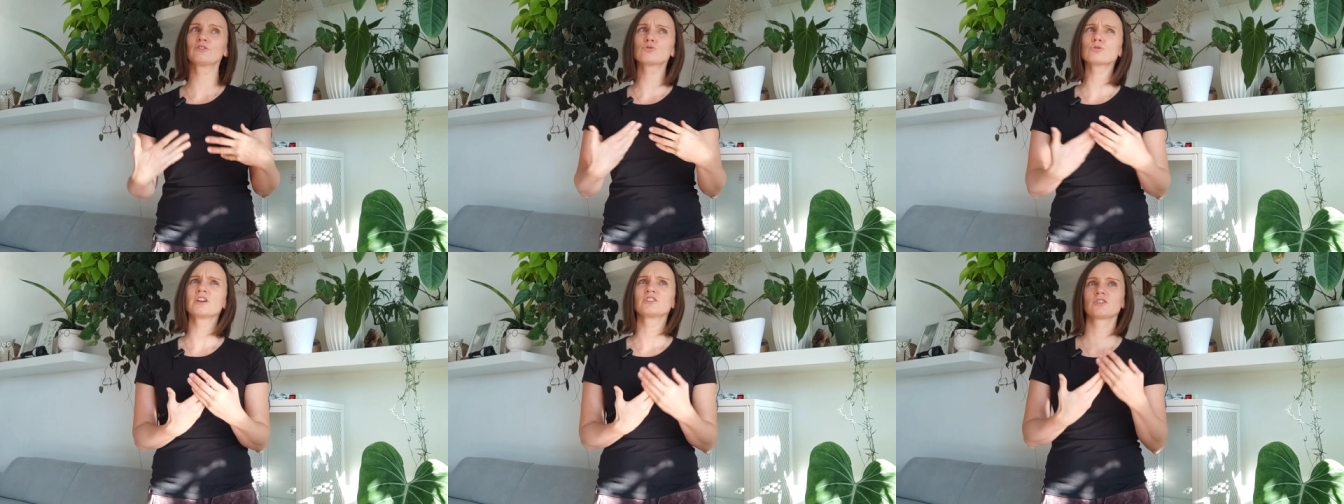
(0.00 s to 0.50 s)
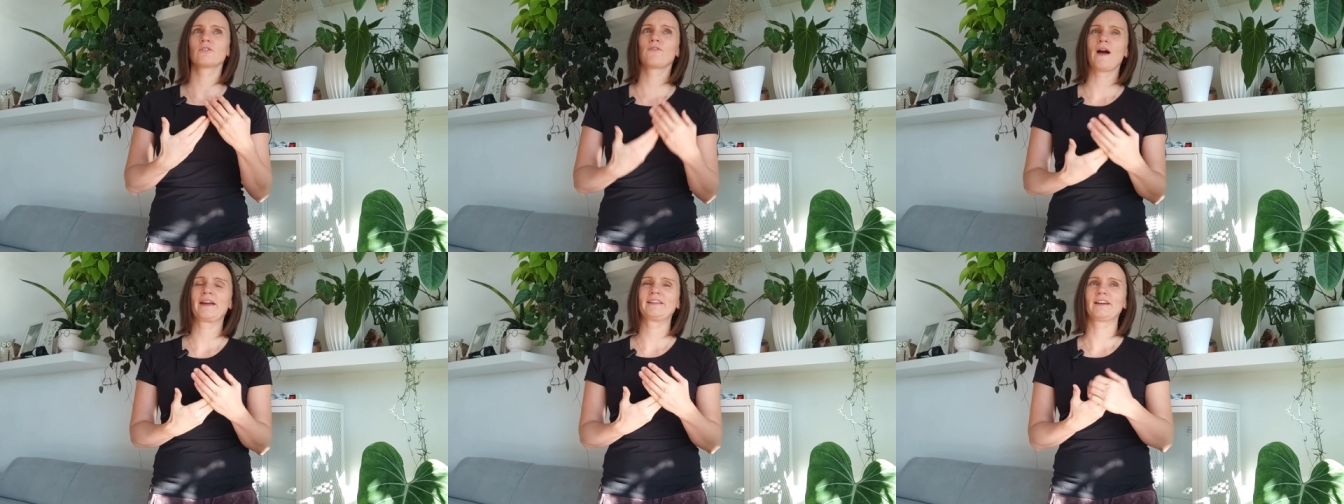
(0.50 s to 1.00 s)
Czuję się
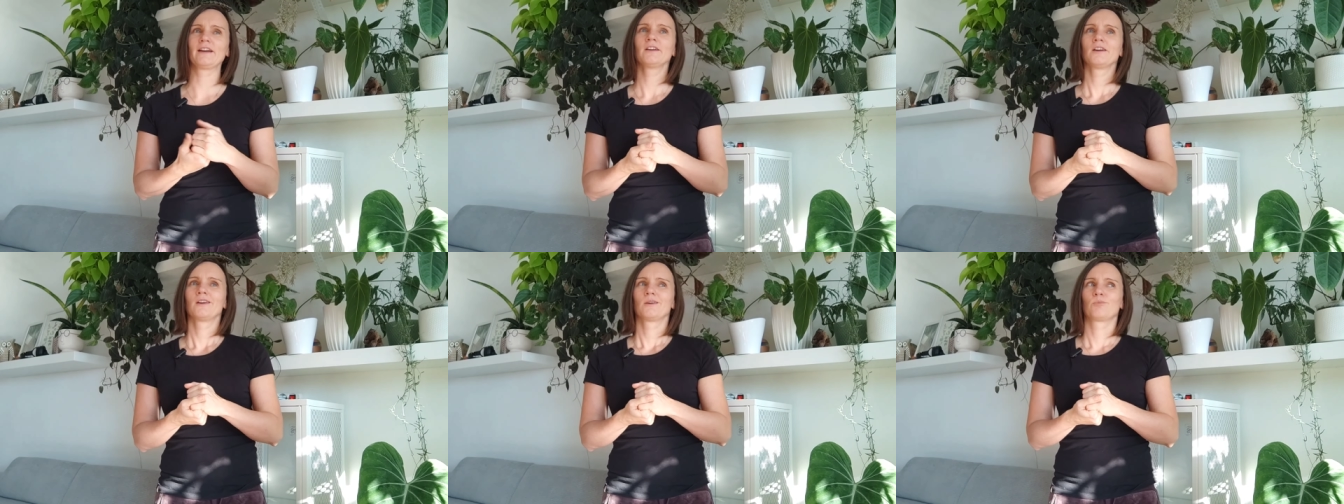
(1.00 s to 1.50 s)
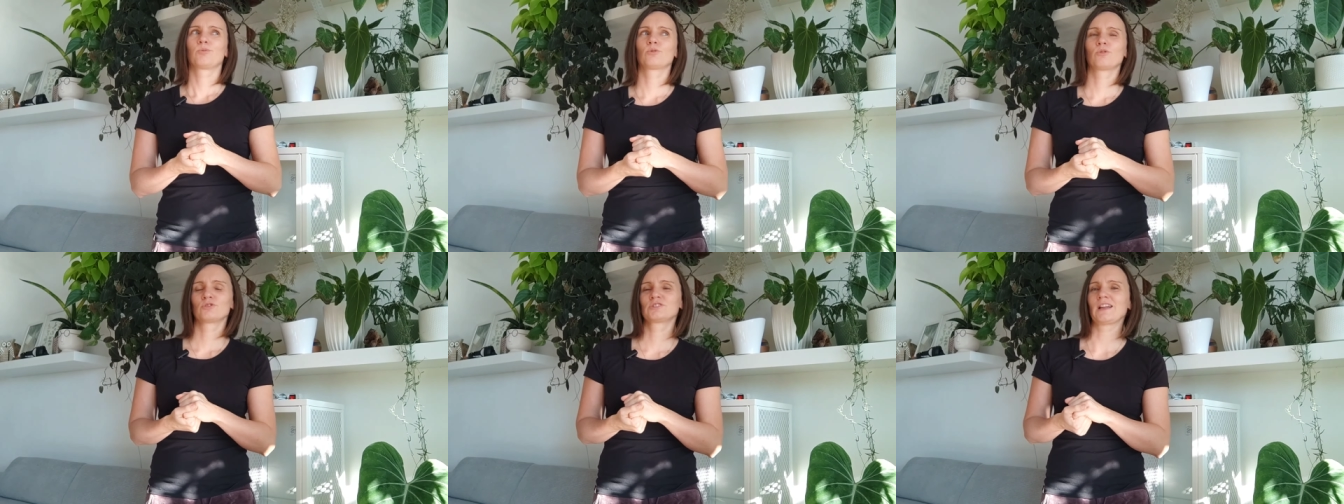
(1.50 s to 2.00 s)
fajnie,
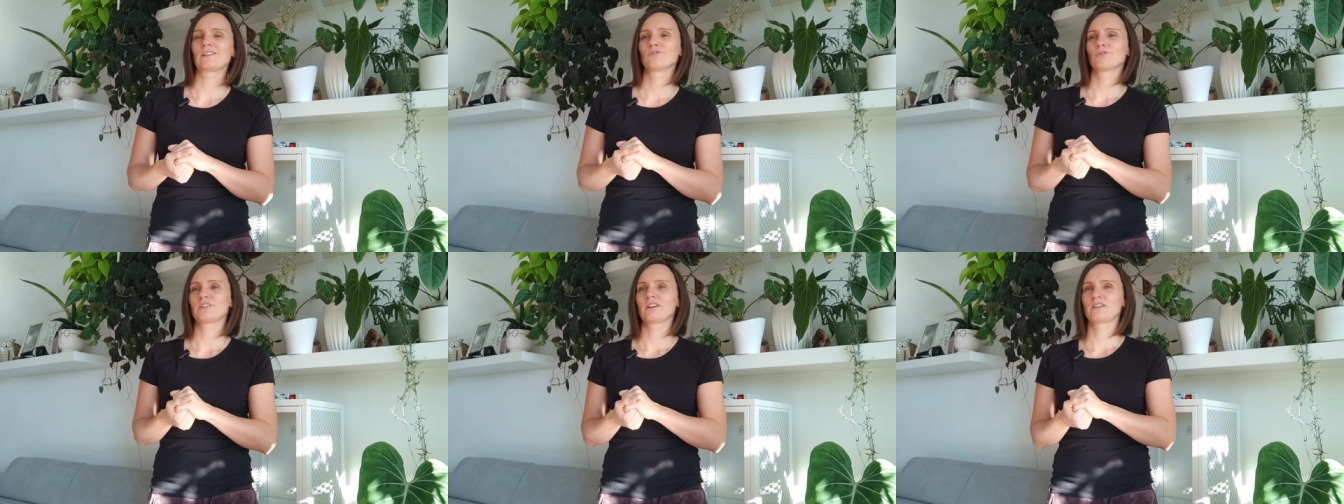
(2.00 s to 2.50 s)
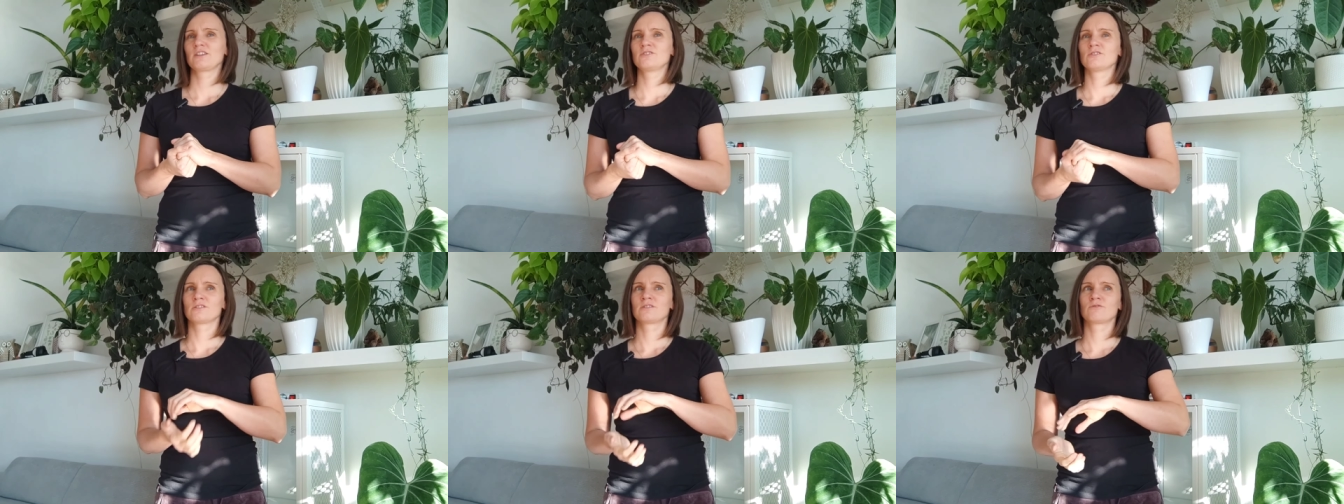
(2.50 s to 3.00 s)
bo ostatnio tak
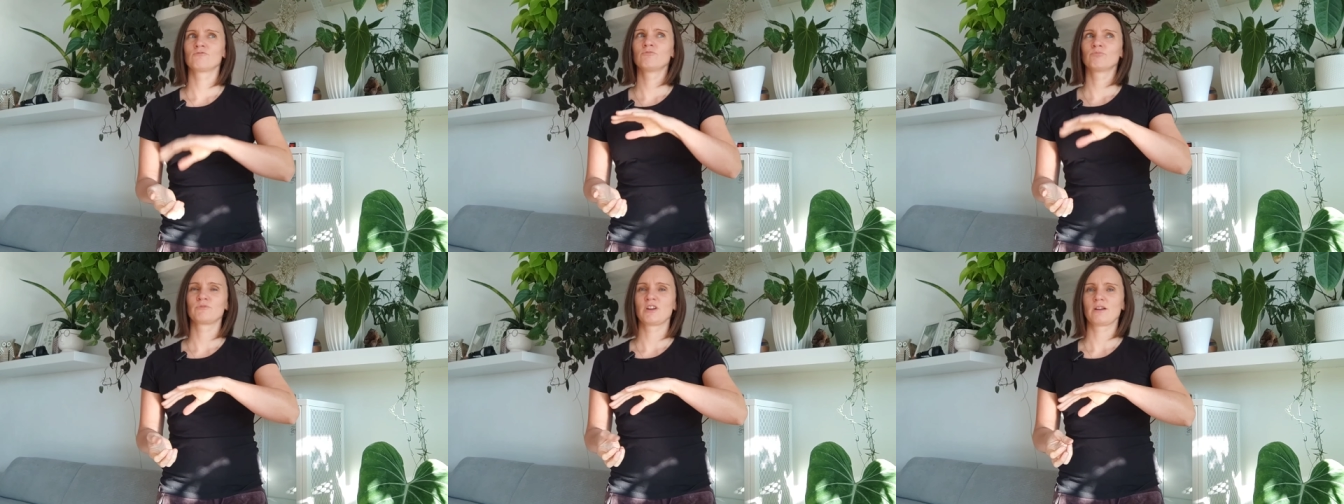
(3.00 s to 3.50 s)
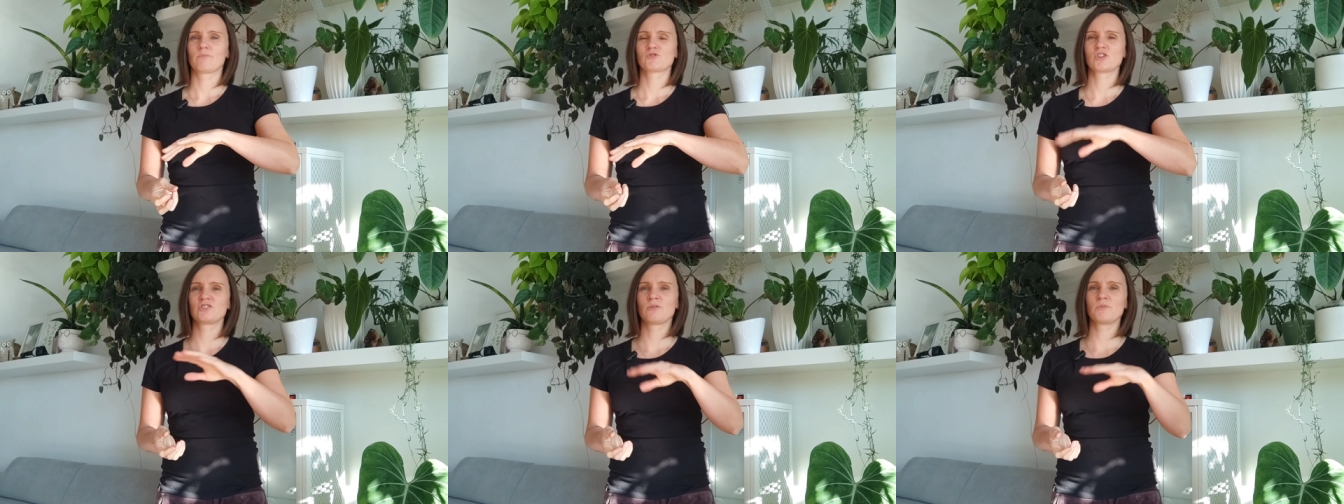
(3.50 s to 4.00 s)
idzie u mnie
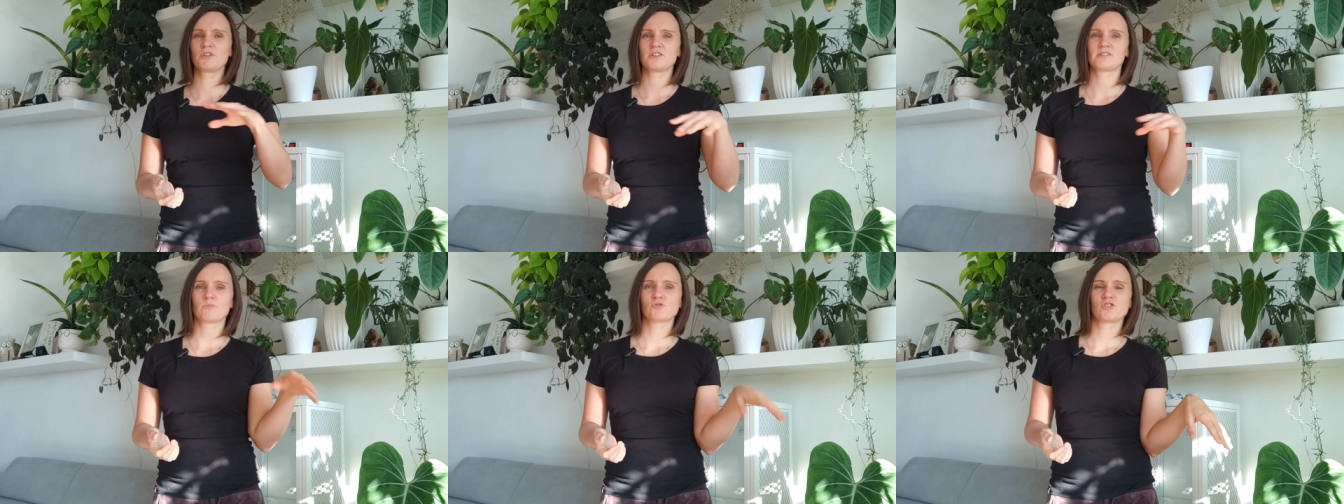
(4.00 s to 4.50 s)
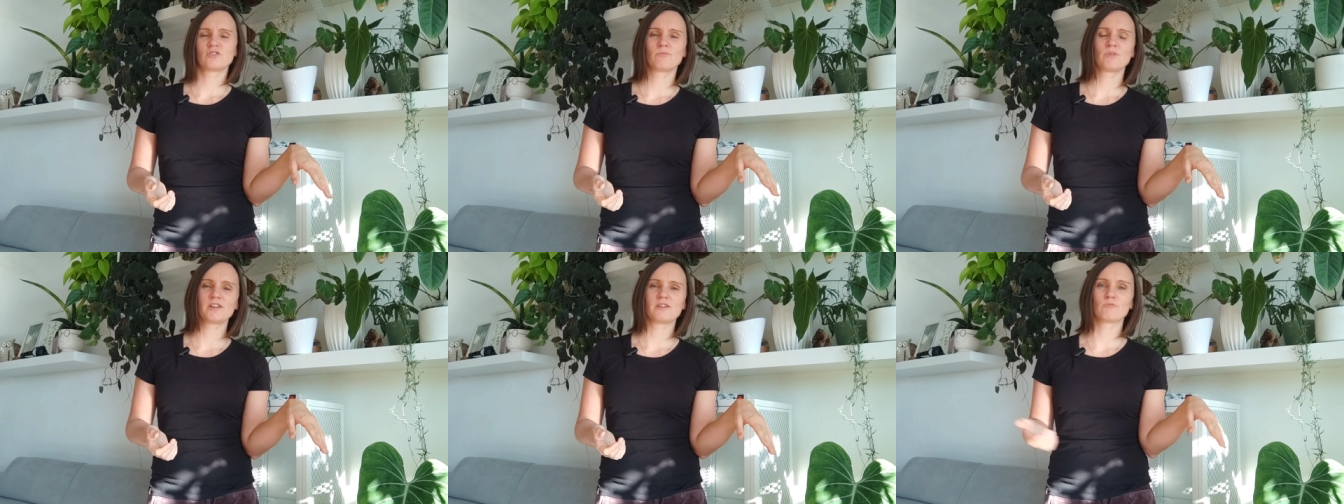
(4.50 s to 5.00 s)
przeziębienie za
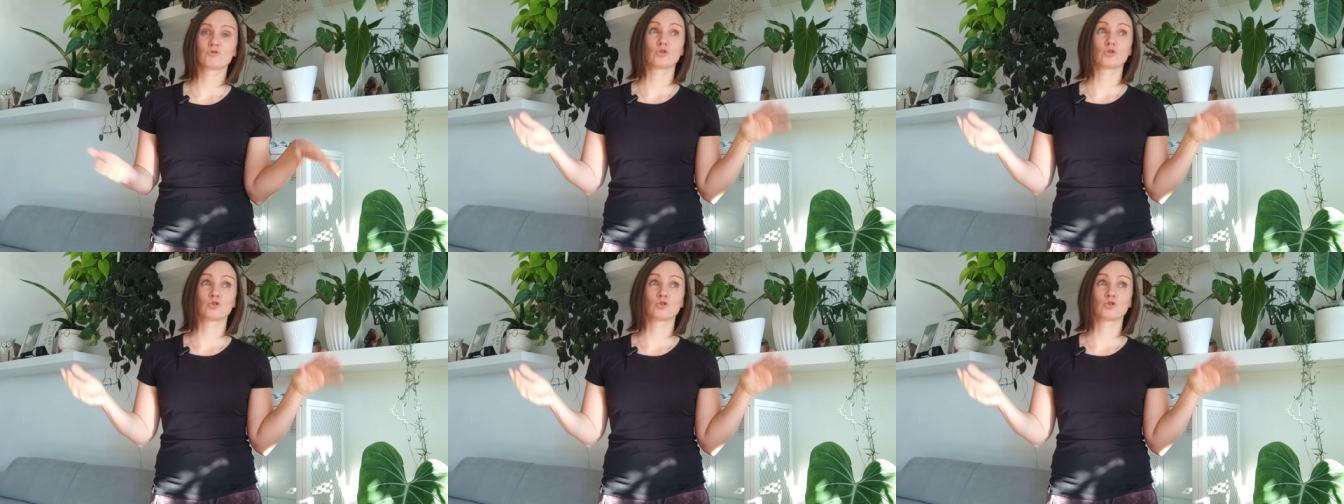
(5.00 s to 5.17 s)
przeziębieniem,